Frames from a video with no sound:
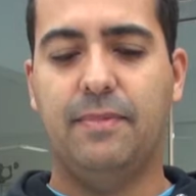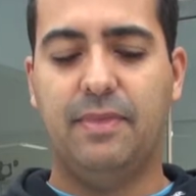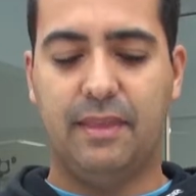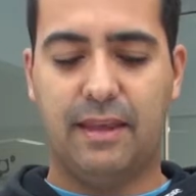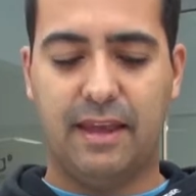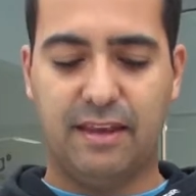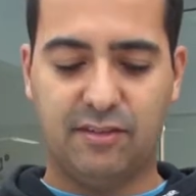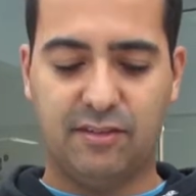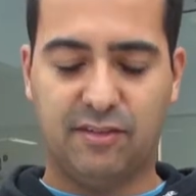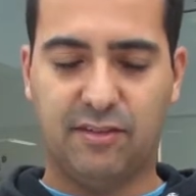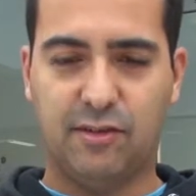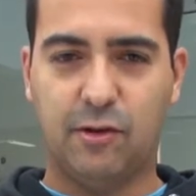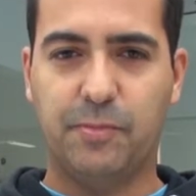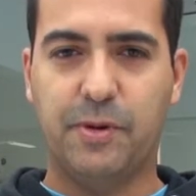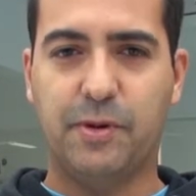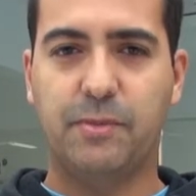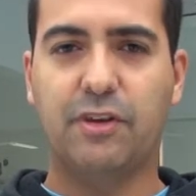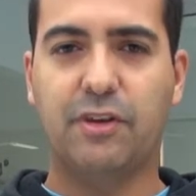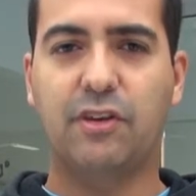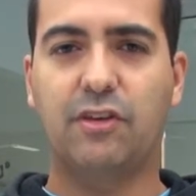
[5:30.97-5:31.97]
Né? Só são
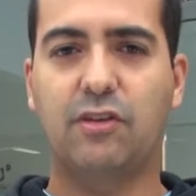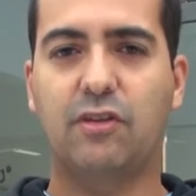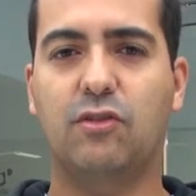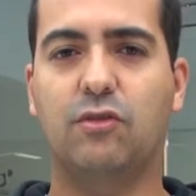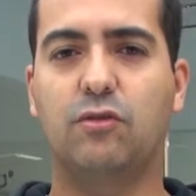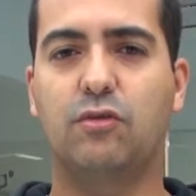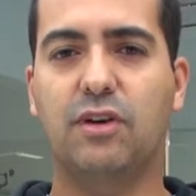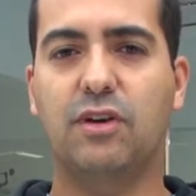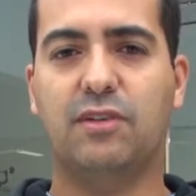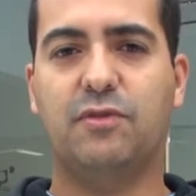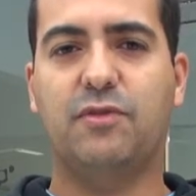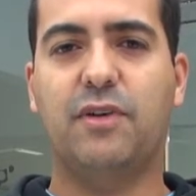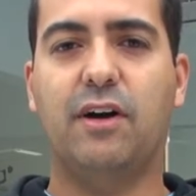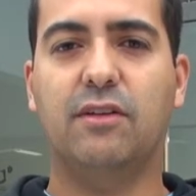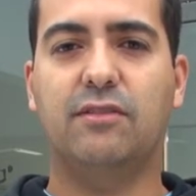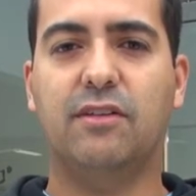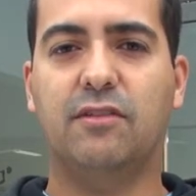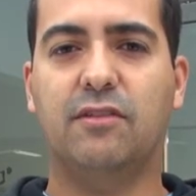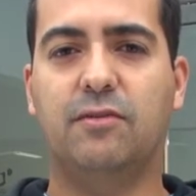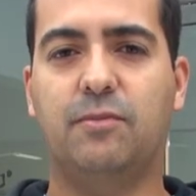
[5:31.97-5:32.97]
permitidas duas
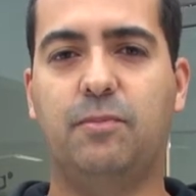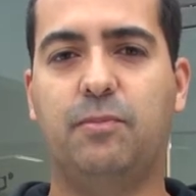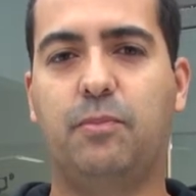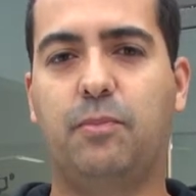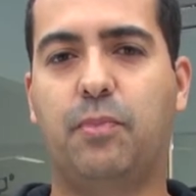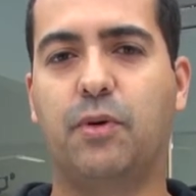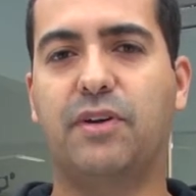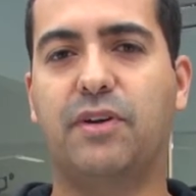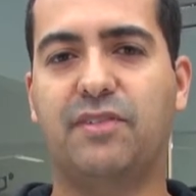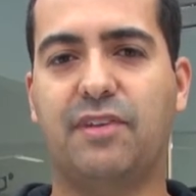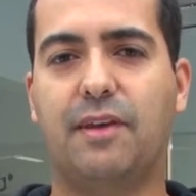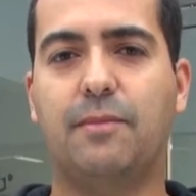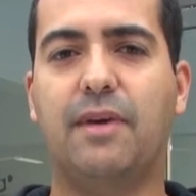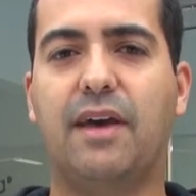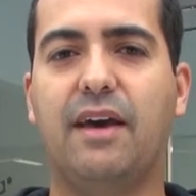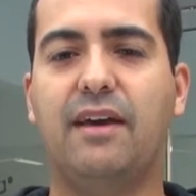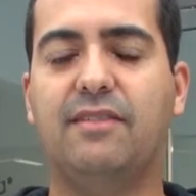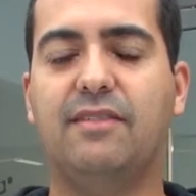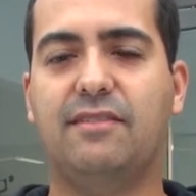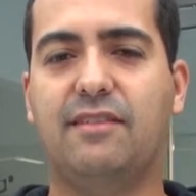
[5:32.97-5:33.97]
faltas por
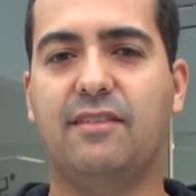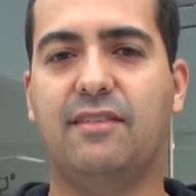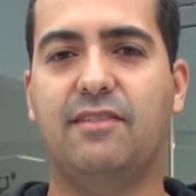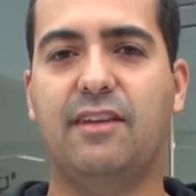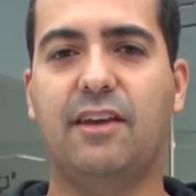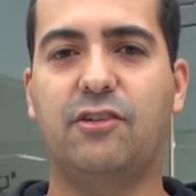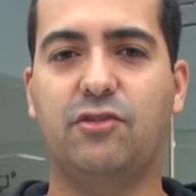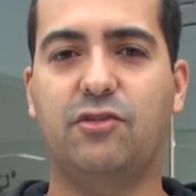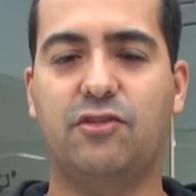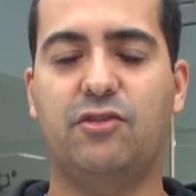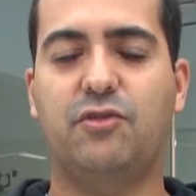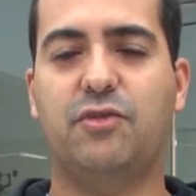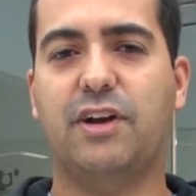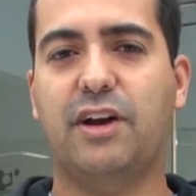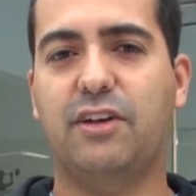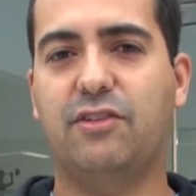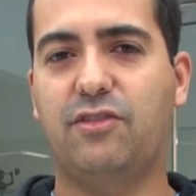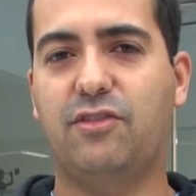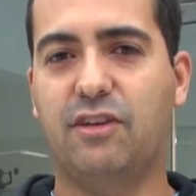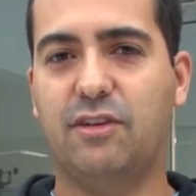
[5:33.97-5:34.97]
semestre, sem
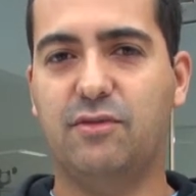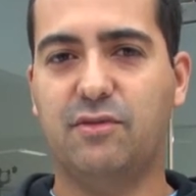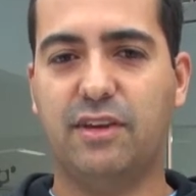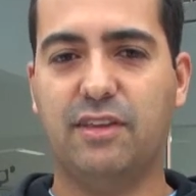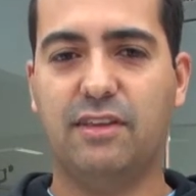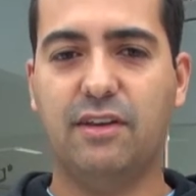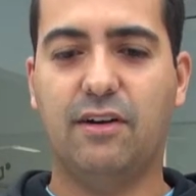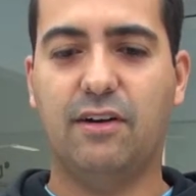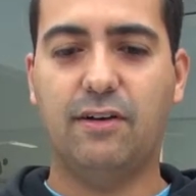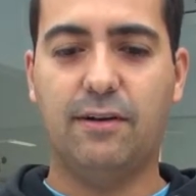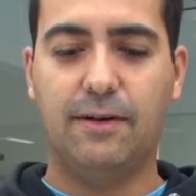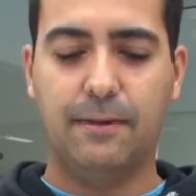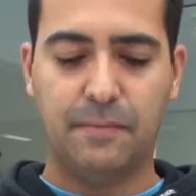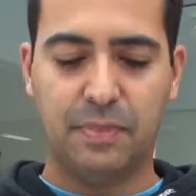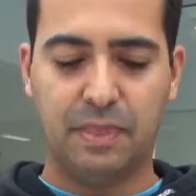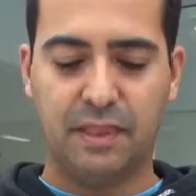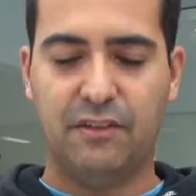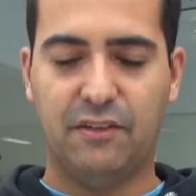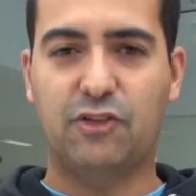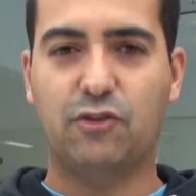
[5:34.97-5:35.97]
justificativa, então
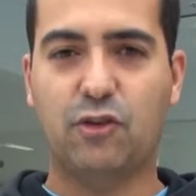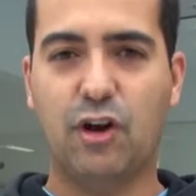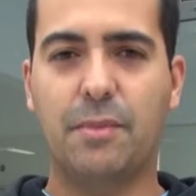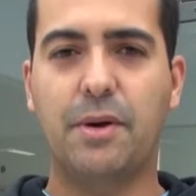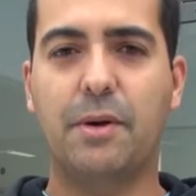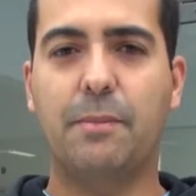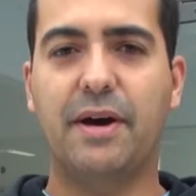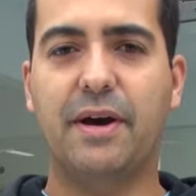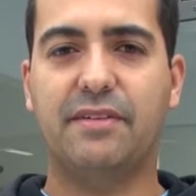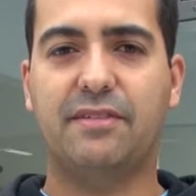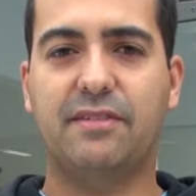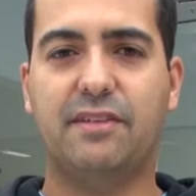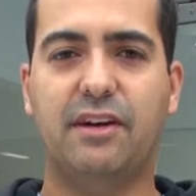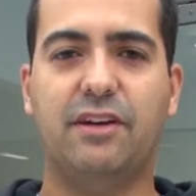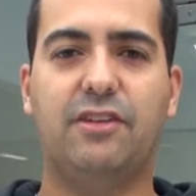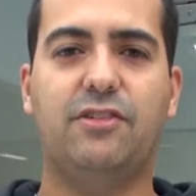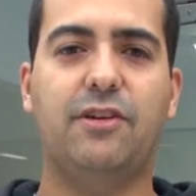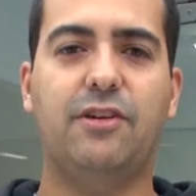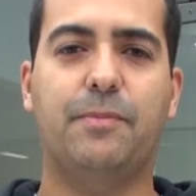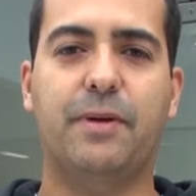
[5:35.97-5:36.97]
a gente cobra
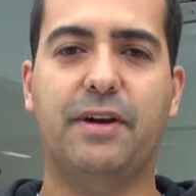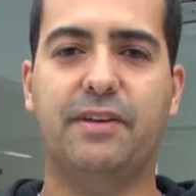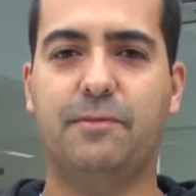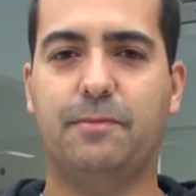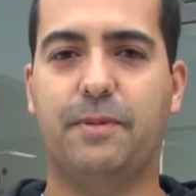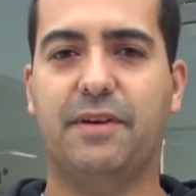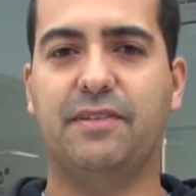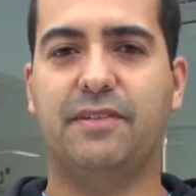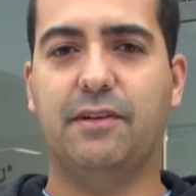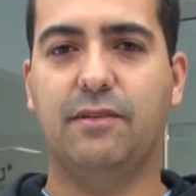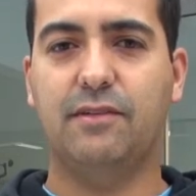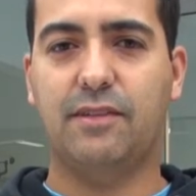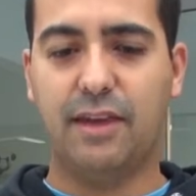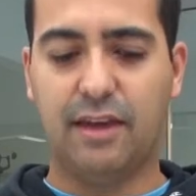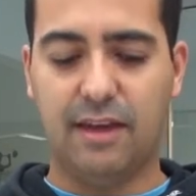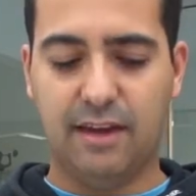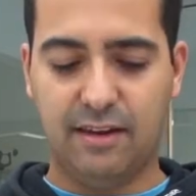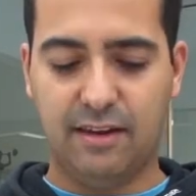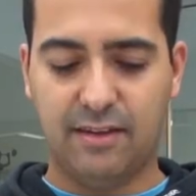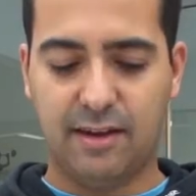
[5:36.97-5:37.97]
bastante a participação
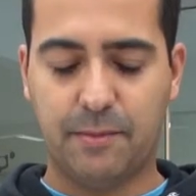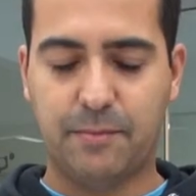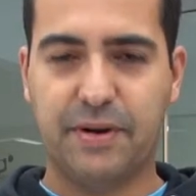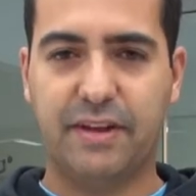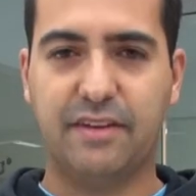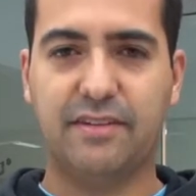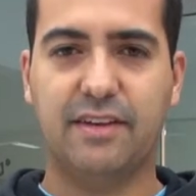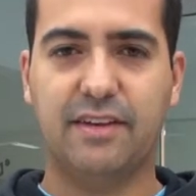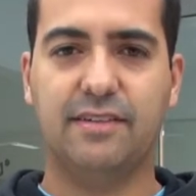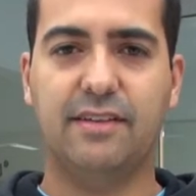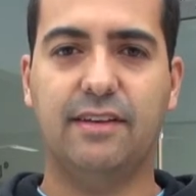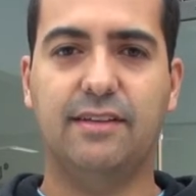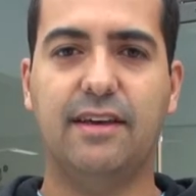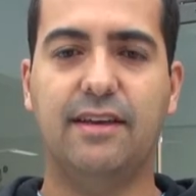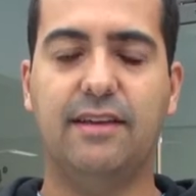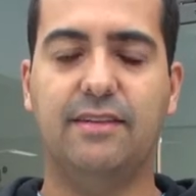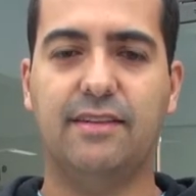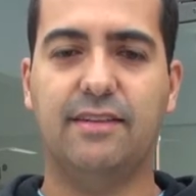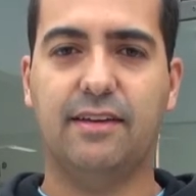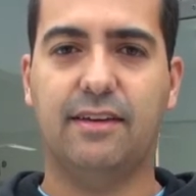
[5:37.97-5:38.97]
deles, a presença
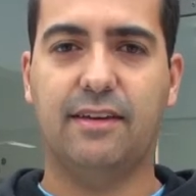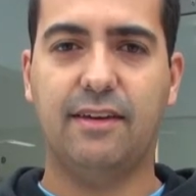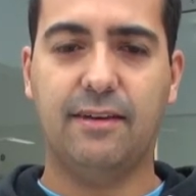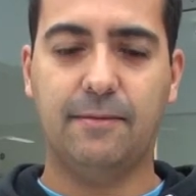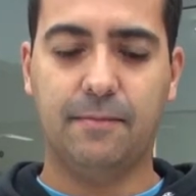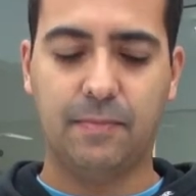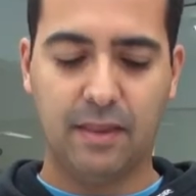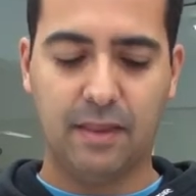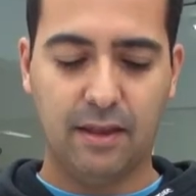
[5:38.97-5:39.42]
deles aqui.